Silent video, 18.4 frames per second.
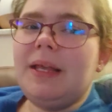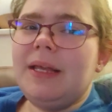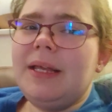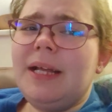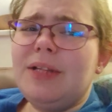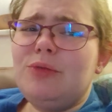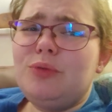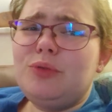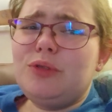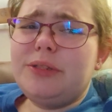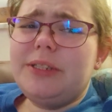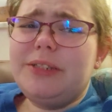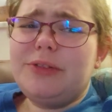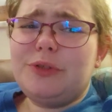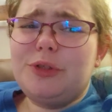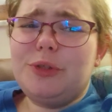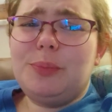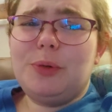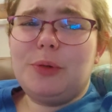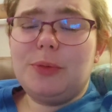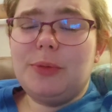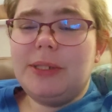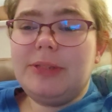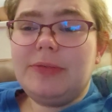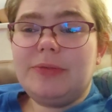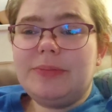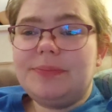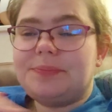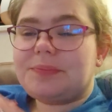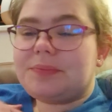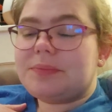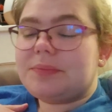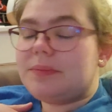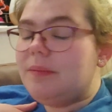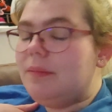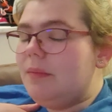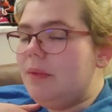il y a toujours des trucs pour lui.
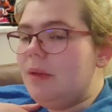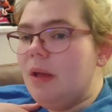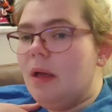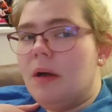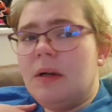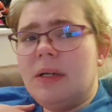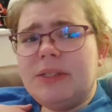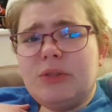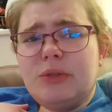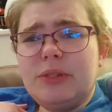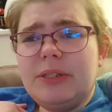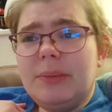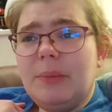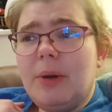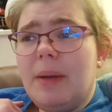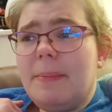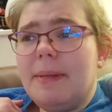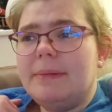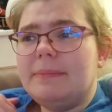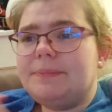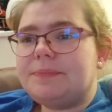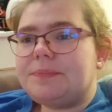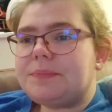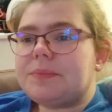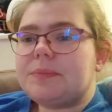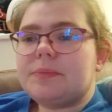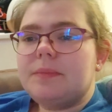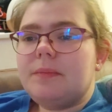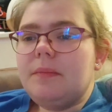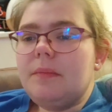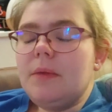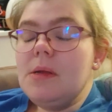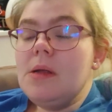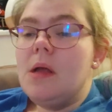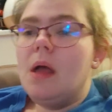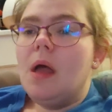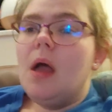Ah, excusez-moi, mais
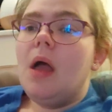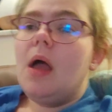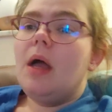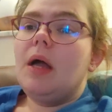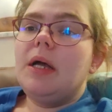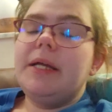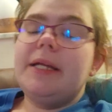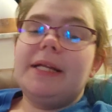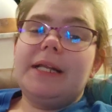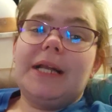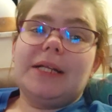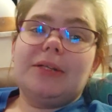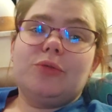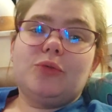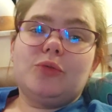il a